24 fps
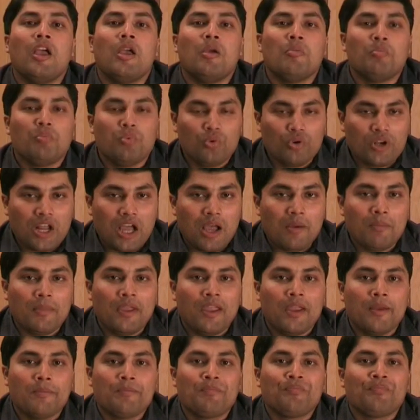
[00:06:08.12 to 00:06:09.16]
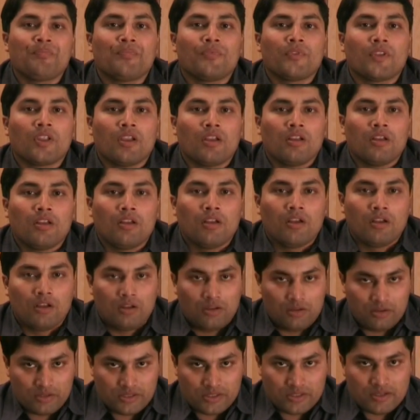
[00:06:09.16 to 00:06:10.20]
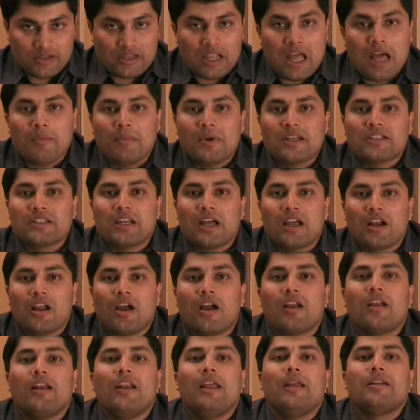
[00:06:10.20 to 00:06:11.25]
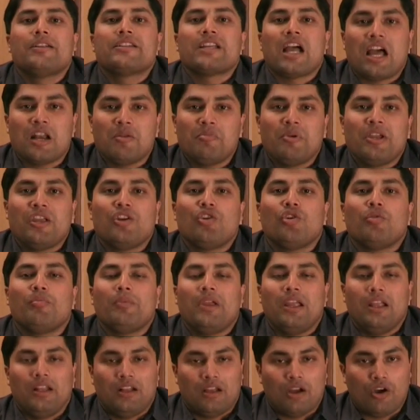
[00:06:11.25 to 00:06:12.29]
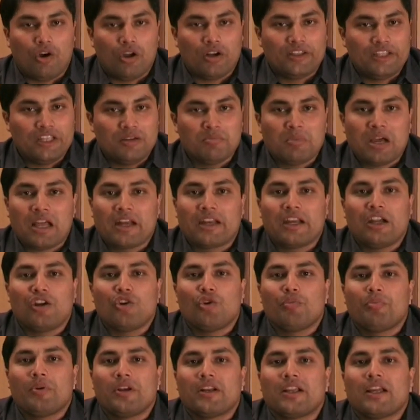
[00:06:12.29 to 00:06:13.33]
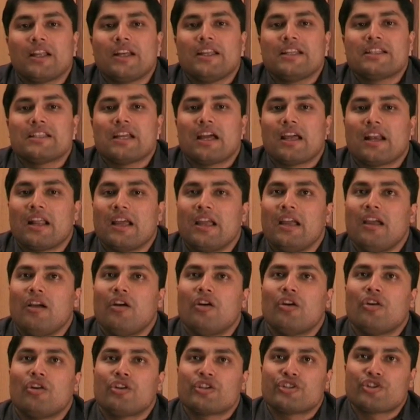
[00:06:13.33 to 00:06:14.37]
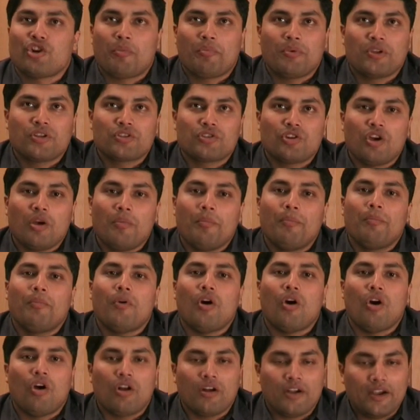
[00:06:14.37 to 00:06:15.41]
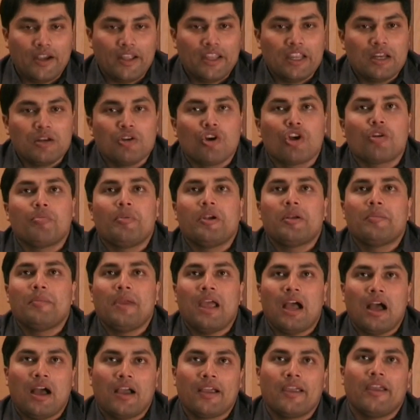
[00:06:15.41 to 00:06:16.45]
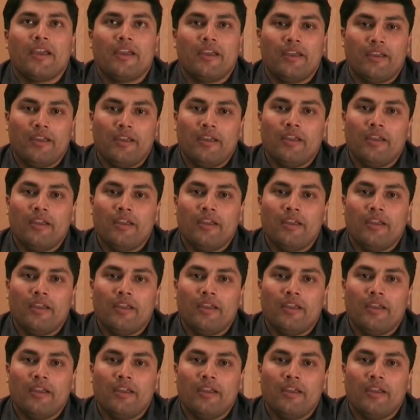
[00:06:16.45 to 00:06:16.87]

पूना में स्टार बाज़ार अगले चार महीनों में और तीन मार्केट ओपन करने जा रहा है और शॉपर स्टॉप ऑलरेडी इन ऑर्बिट में आ गया है